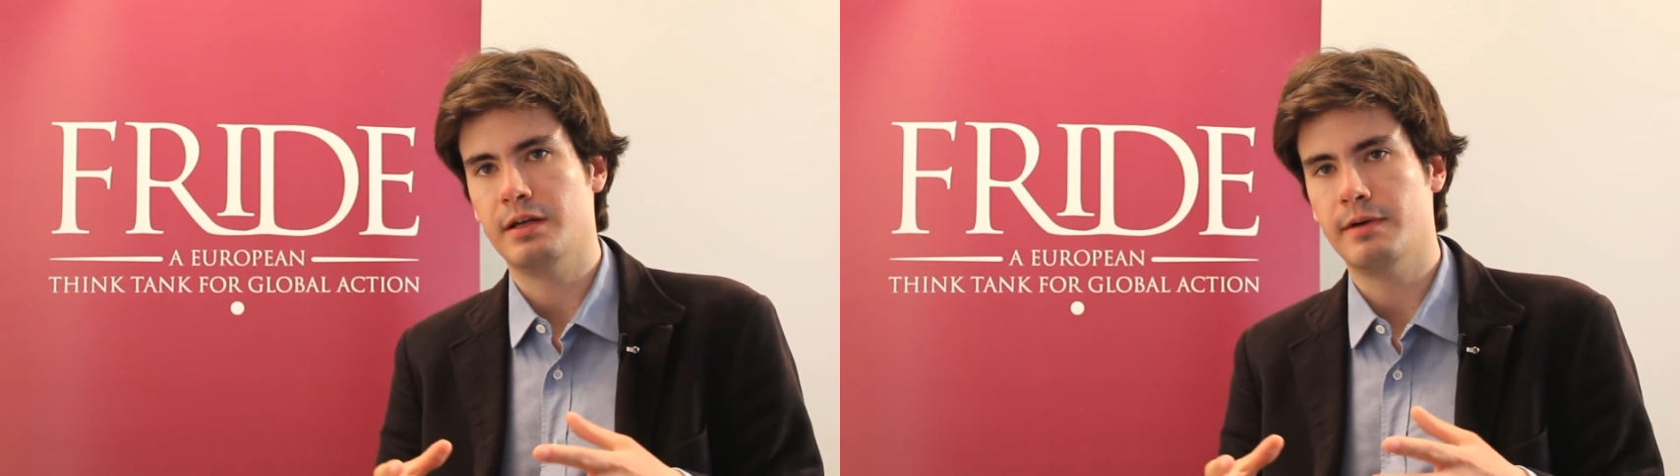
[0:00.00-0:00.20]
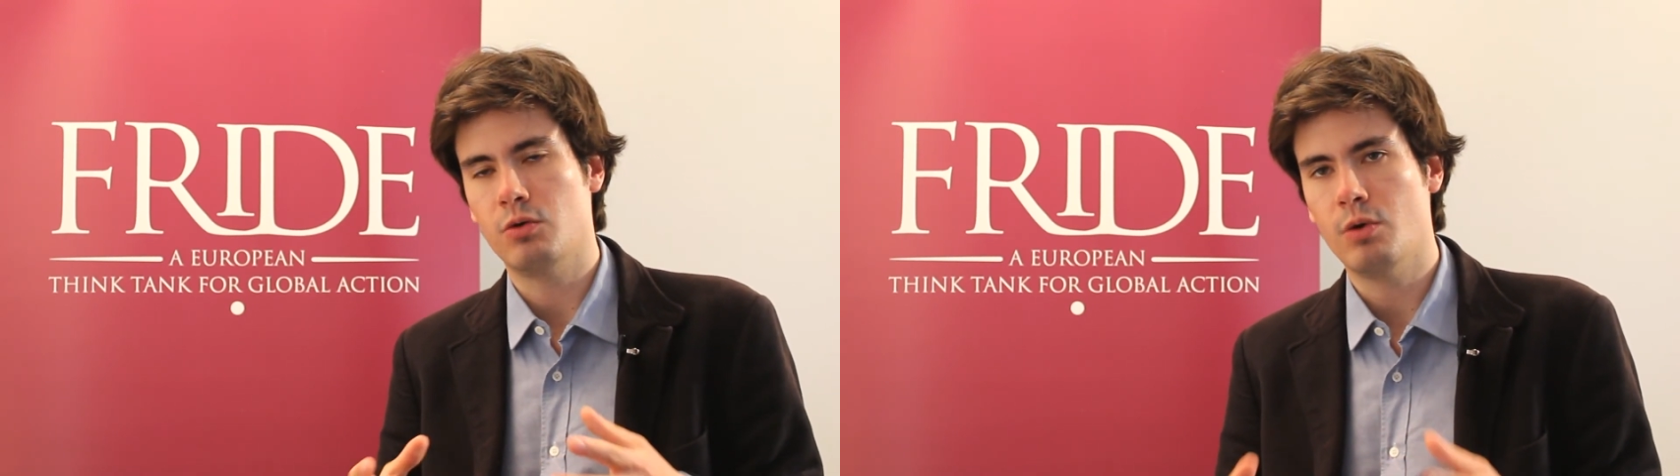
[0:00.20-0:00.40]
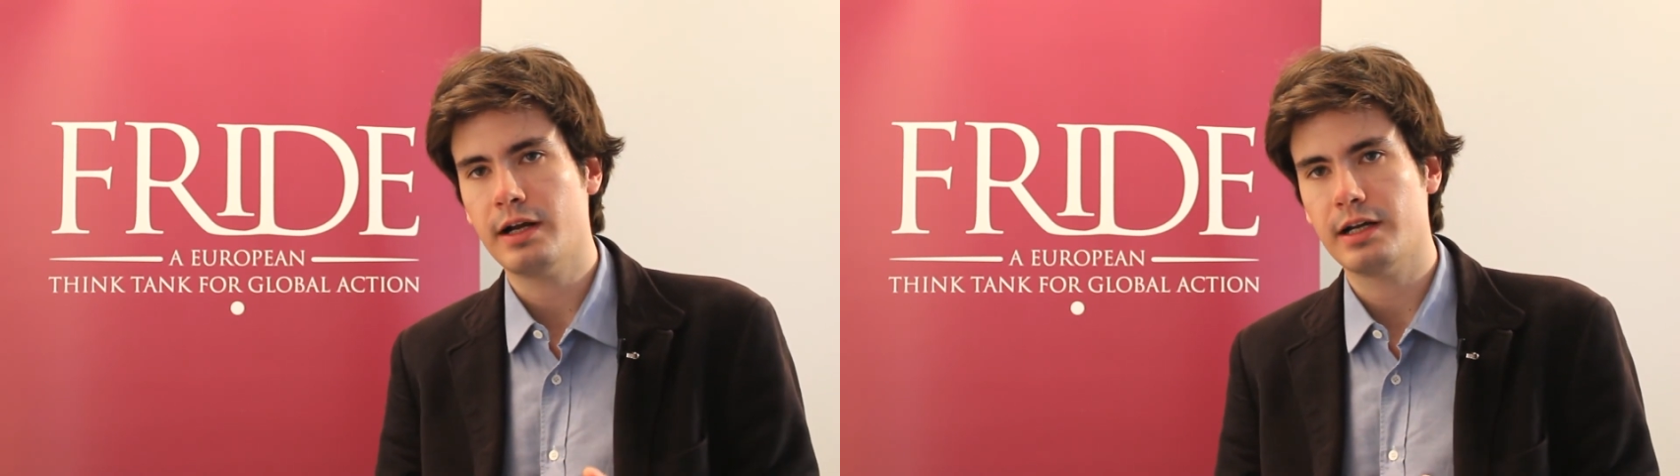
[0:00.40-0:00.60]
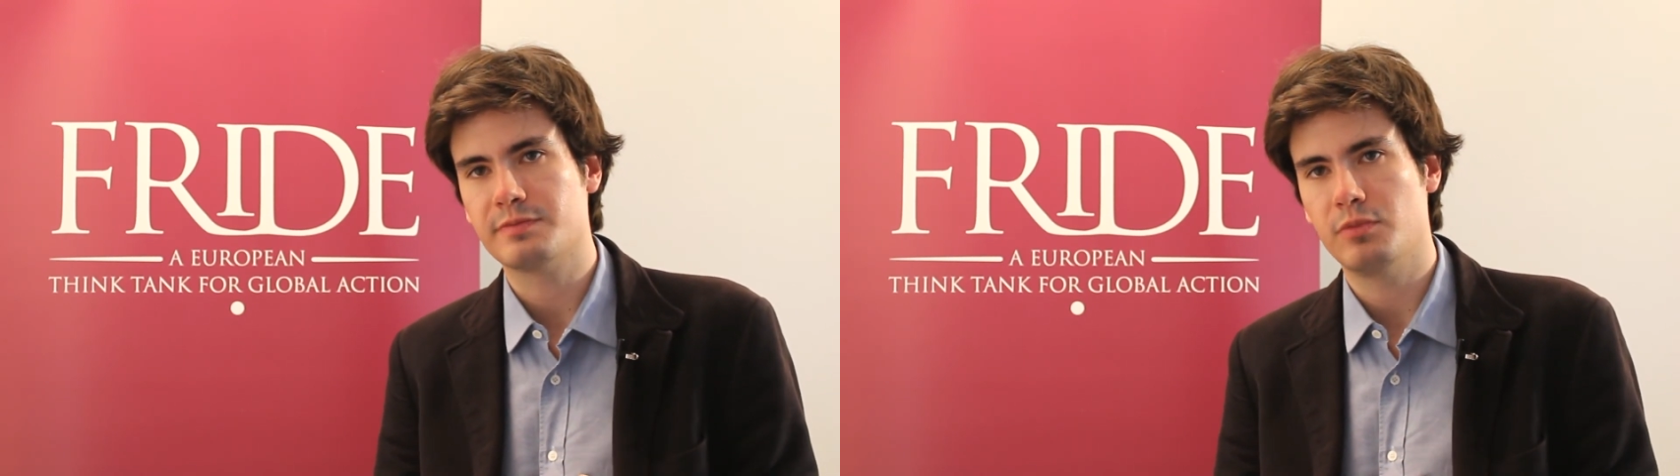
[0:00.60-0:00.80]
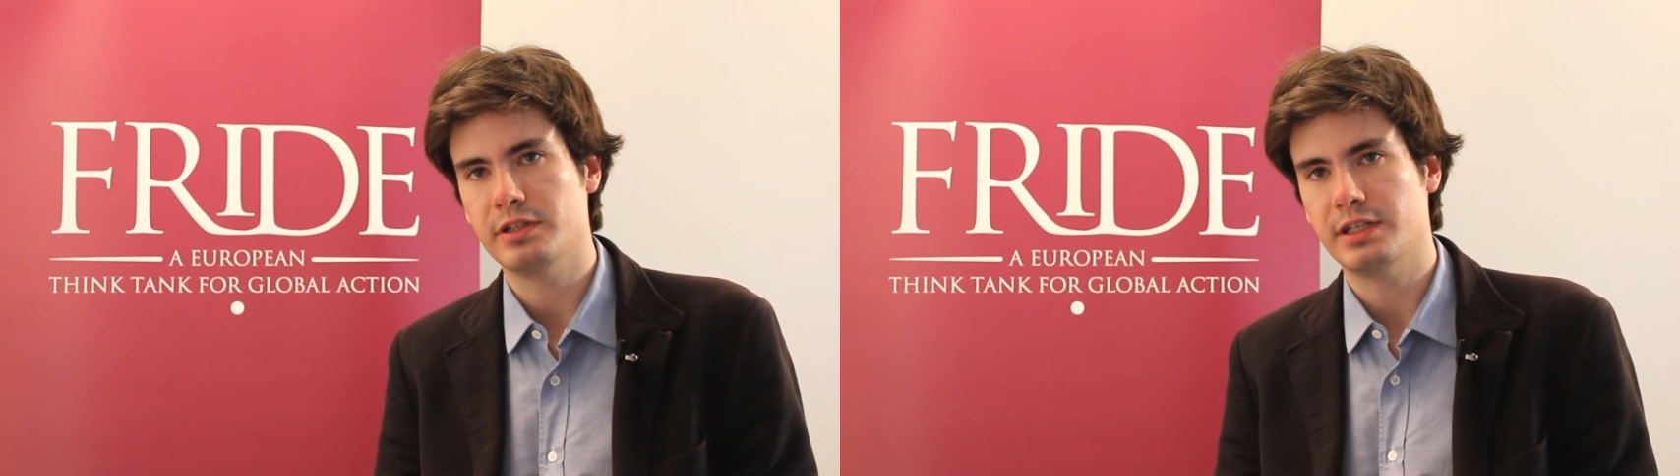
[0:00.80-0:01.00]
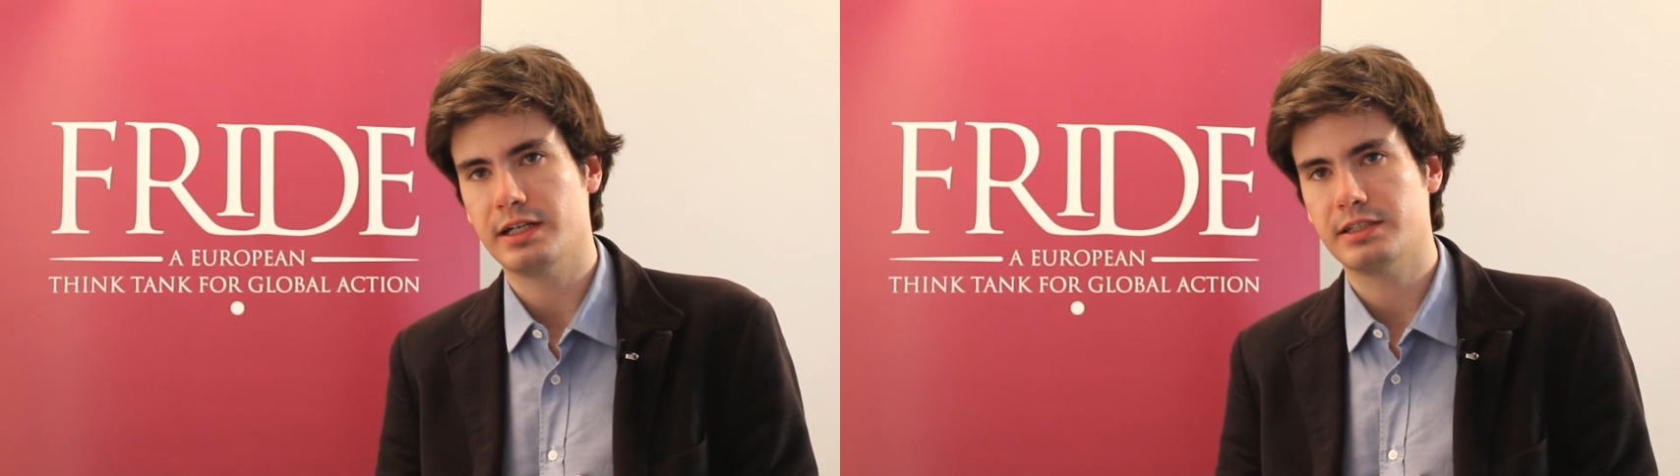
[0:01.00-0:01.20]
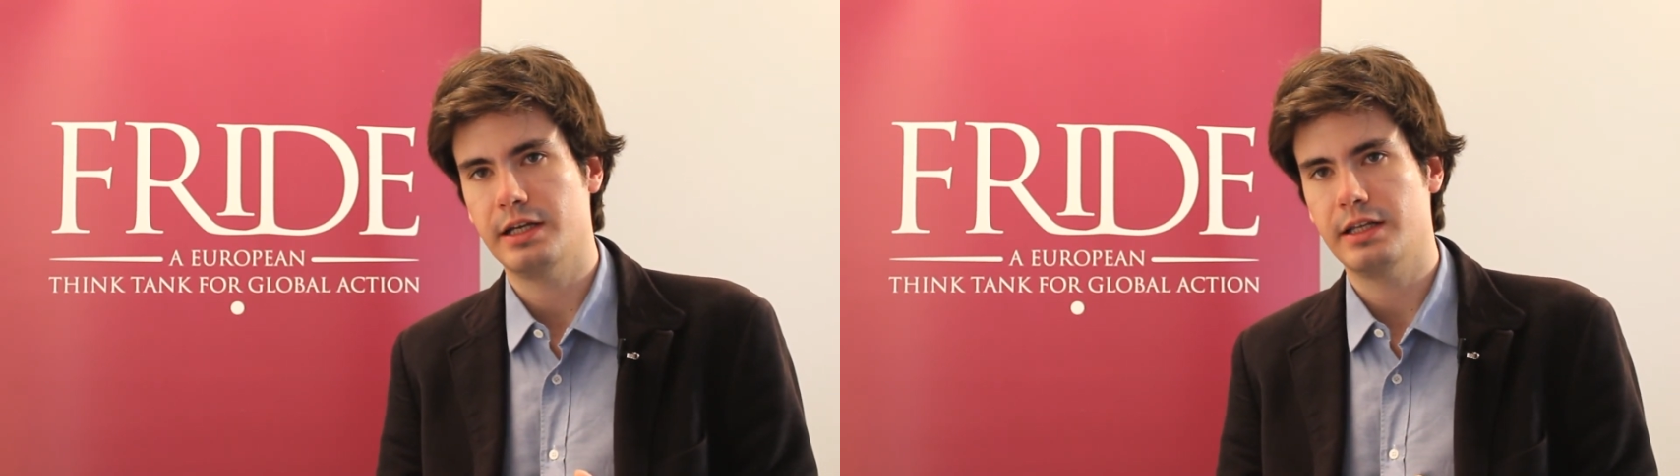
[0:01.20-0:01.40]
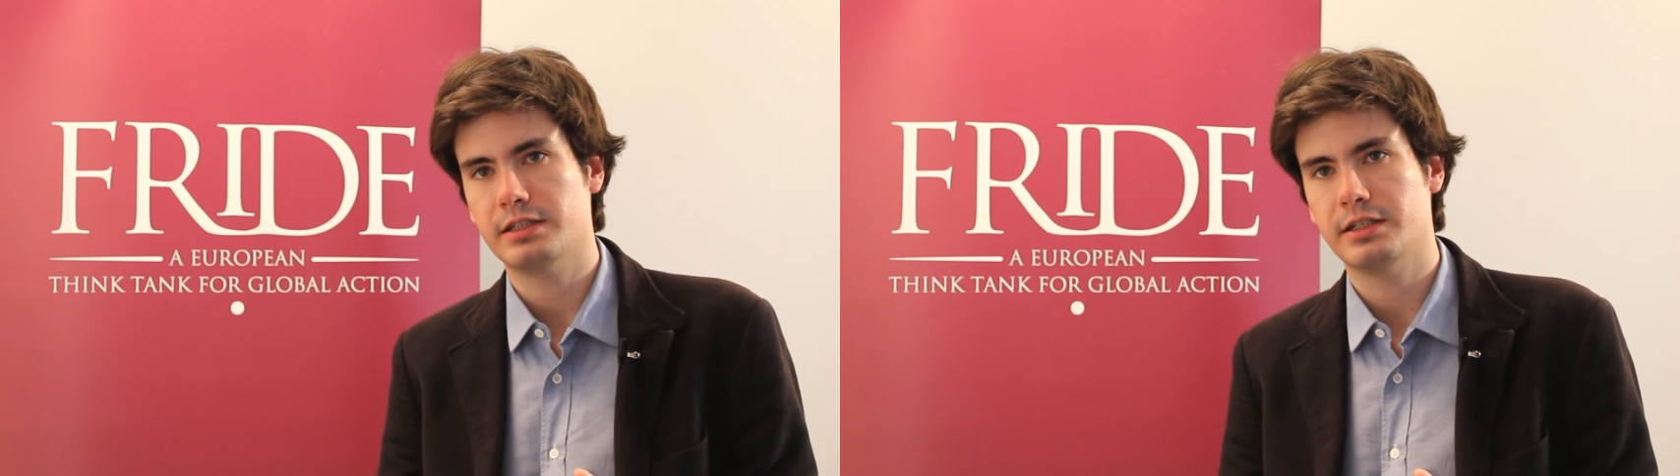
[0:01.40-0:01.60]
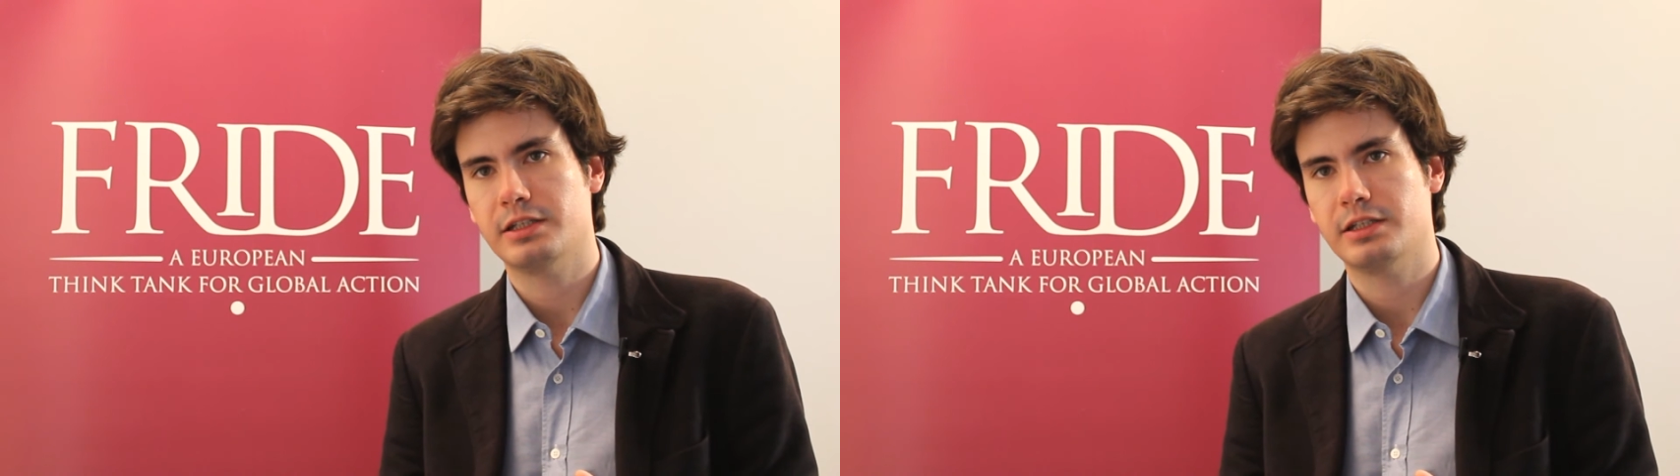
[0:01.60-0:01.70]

evaluar las políticas seguidas